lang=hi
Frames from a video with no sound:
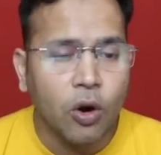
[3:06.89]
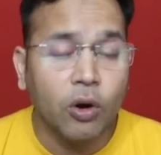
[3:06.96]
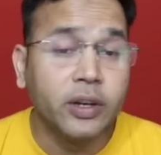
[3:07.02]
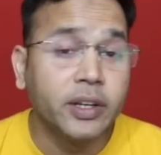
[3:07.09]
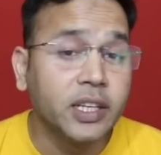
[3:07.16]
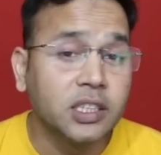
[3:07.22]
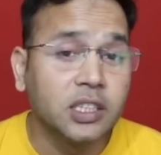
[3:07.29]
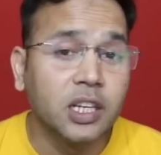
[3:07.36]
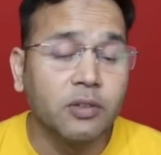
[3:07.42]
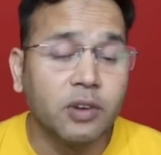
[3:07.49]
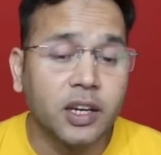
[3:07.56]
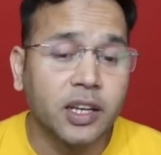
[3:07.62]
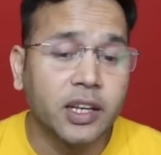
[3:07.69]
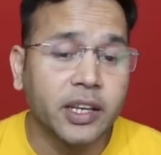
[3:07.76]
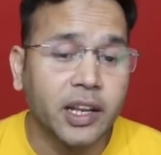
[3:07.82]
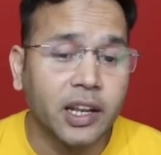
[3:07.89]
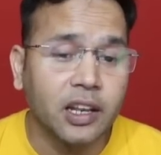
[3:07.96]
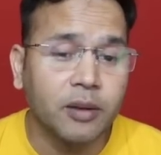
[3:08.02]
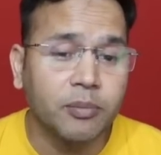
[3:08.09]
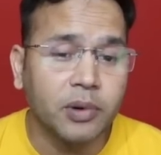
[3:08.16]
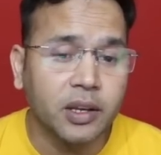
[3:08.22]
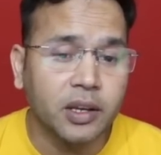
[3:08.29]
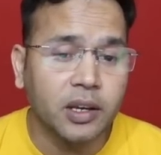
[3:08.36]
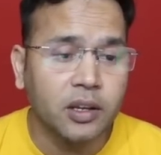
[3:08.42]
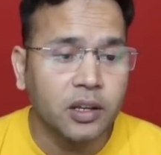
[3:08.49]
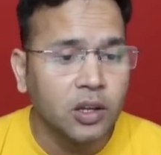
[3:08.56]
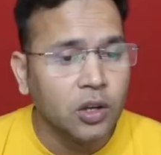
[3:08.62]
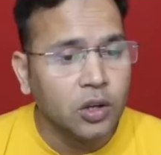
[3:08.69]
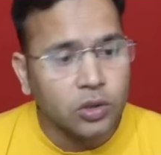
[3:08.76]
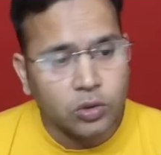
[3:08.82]
और डी थ्री वगैरह खेलना पड़ेगा
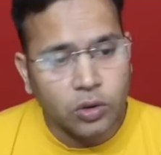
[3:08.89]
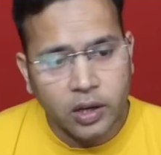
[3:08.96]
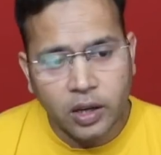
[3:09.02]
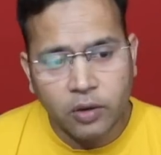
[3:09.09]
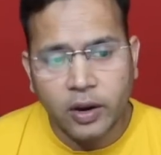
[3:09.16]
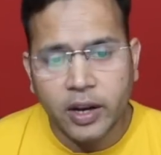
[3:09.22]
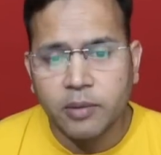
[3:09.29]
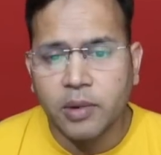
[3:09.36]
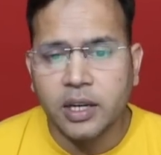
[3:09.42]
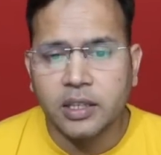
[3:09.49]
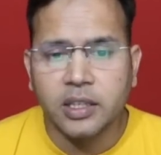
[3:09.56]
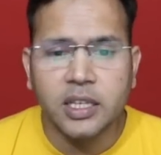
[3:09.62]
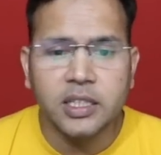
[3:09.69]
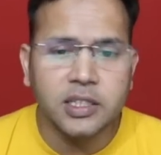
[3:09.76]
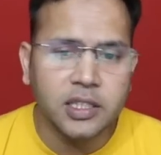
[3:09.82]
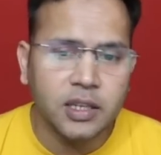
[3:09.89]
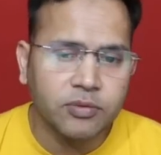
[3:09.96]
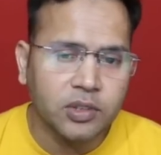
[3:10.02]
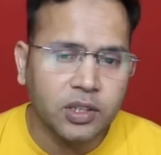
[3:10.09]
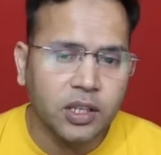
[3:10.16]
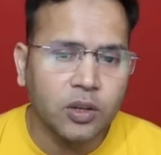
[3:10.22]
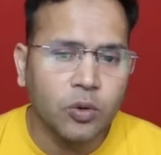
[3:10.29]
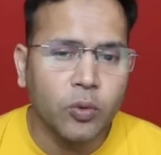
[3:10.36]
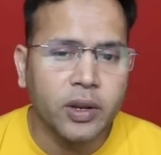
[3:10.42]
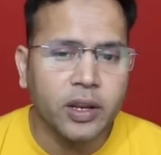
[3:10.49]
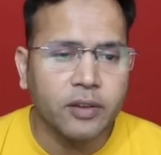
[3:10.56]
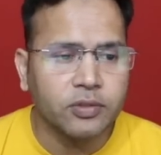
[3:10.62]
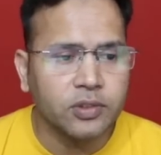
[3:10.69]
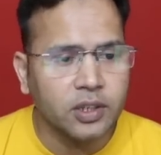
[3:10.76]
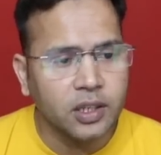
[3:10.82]
तो अगर वाइट मारता है जी एफ थ्री क्वीन
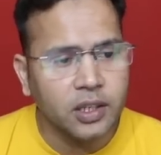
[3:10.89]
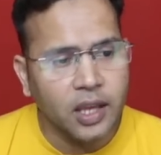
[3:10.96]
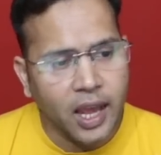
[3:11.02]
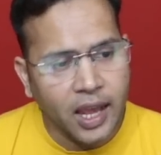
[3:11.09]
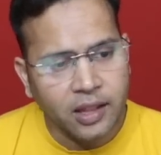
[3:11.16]
एफ थ्री